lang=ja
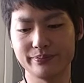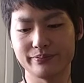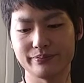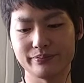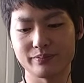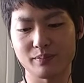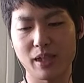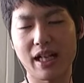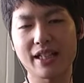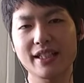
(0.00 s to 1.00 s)
うん、
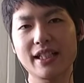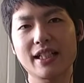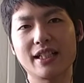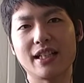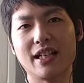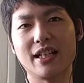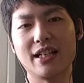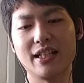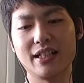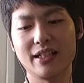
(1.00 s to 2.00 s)
まあ明らか
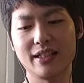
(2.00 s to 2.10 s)
な、